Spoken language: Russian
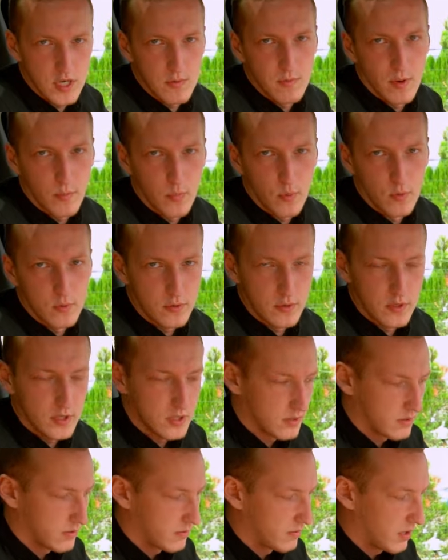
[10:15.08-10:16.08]
либо pull, то
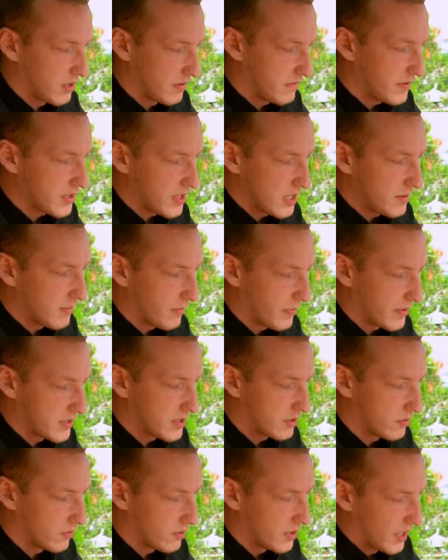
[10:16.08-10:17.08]
есть э, надавить, либо
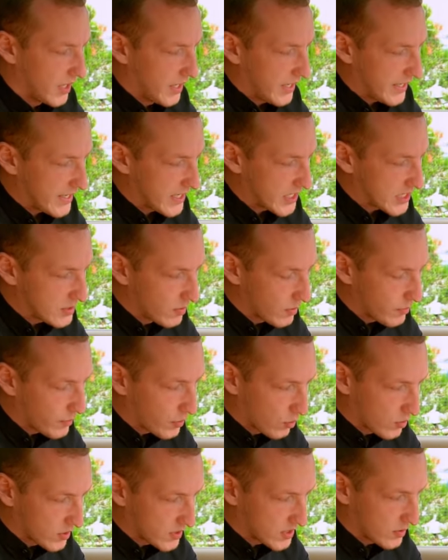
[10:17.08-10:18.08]
потянуть. Если мы
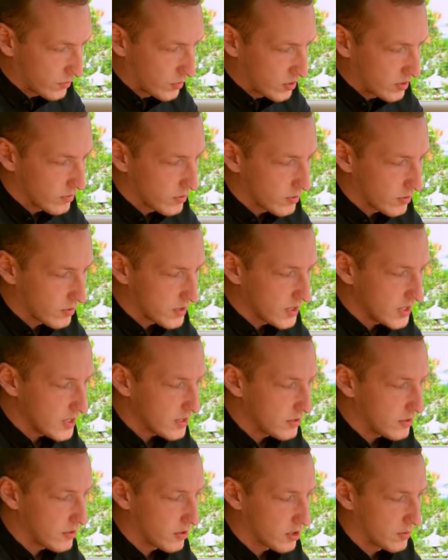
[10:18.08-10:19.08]
просто будем
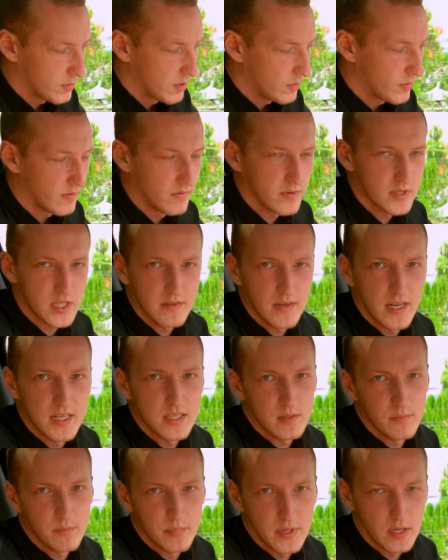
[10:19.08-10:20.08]
крутить ее, то мы будем выставлять
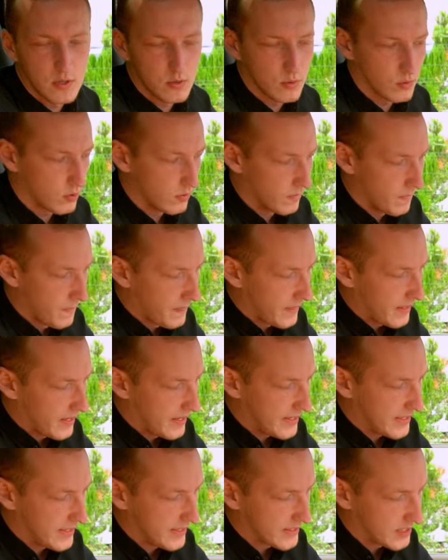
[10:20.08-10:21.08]
температуру.
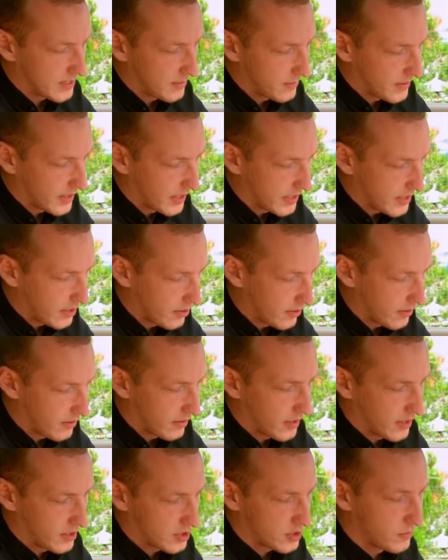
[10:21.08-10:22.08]
Если мы на нее
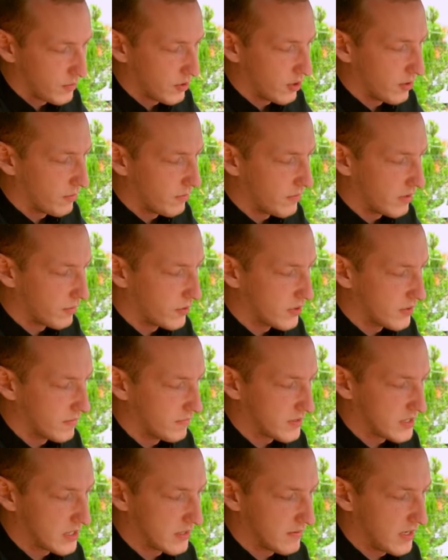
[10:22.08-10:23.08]
нажмем, мы будем
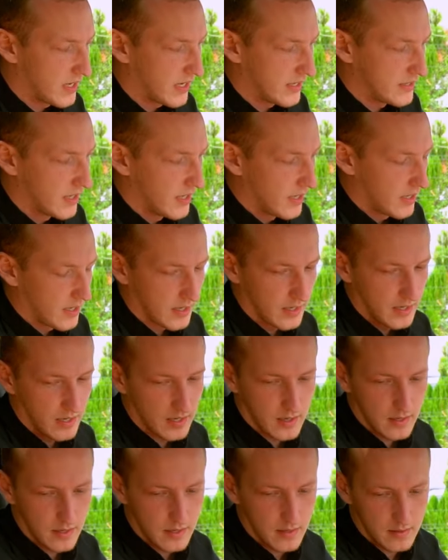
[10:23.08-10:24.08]
выставлять,
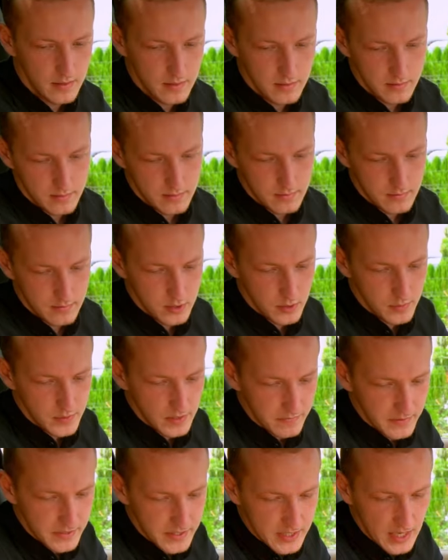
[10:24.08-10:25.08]

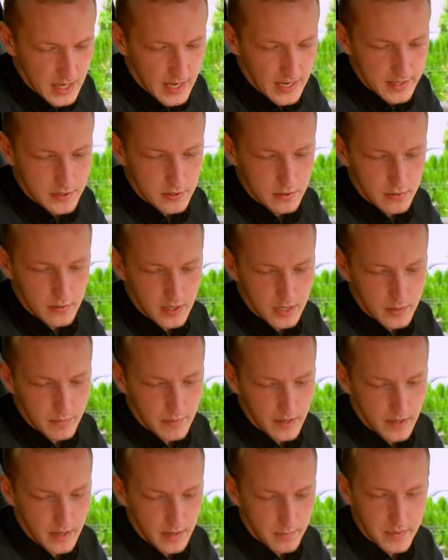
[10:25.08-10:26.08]
собственно, вентиляцию,
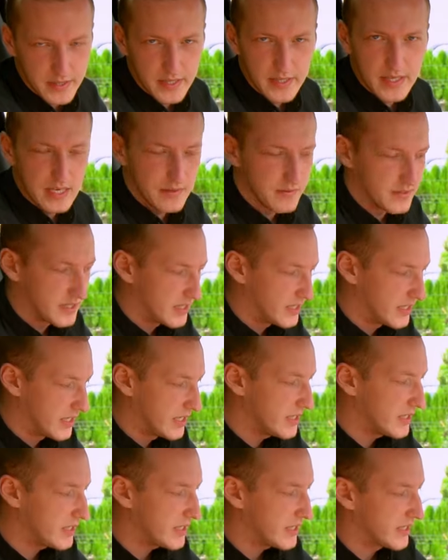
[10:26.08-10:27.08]
либо подогрев
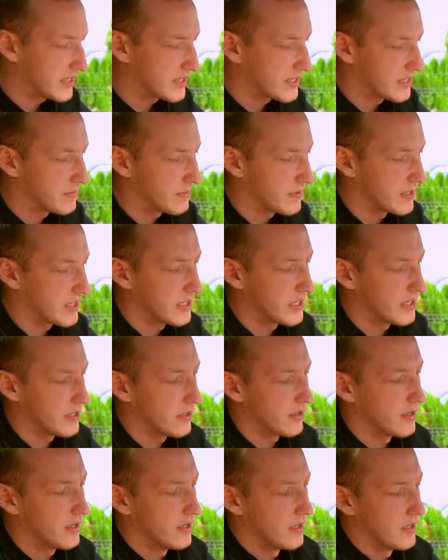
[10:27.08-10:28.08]
сидений. Если мы на
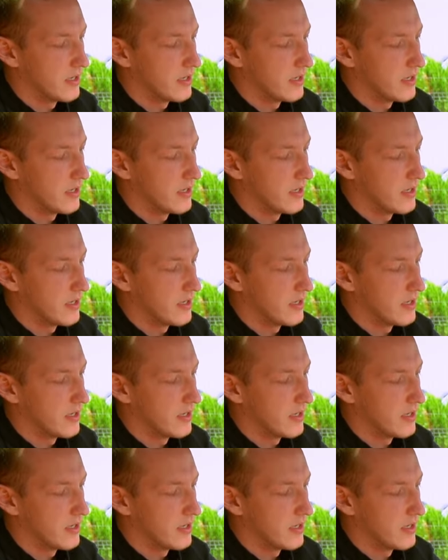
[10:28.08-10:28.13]
нее